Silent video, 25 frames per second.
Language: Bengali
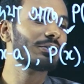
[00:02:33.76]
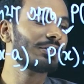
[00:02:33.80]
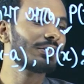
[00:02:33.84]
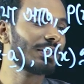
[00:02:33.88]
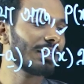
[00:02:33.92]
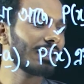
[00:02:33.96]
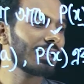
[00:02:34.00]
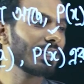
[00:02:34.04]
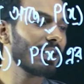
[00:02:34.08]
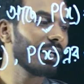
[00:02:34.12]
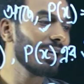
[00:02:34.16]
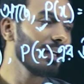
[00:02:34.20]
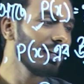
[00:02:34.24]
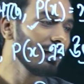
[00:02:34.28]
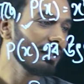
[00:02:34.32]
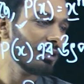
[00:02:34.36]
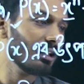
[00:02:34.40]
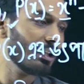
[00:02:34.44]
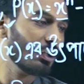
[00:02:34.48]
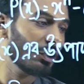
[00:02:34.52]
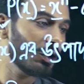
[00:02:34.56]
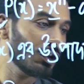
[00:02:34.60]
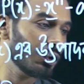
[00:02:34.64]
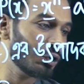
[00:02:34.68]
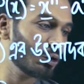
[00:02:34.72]
হচ্ছে গিয়ে
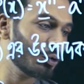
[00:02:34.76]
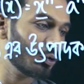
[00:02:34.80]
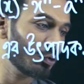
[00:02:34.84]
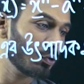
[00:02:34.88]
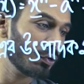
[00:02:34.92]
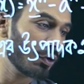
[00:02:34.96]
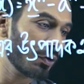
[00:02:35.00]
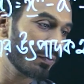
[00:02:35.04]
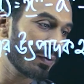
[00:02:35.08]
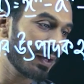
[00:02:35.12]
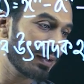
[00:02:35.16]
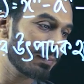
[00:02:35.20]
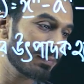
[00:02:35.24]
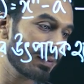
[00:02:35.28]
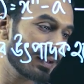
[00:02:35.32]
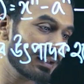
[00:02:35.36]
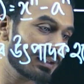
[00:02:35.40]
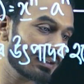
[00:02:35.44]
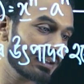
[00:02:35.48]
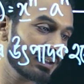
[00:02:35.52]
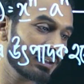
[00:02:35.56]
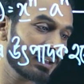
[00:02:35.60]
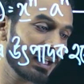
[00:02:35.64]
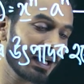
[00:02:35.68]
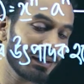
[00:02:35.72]
শূন্য মান
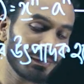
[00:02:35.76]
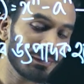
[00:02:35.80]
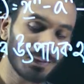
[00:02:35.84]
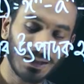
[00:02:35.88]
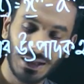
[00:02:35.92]
পাচ্ছি তার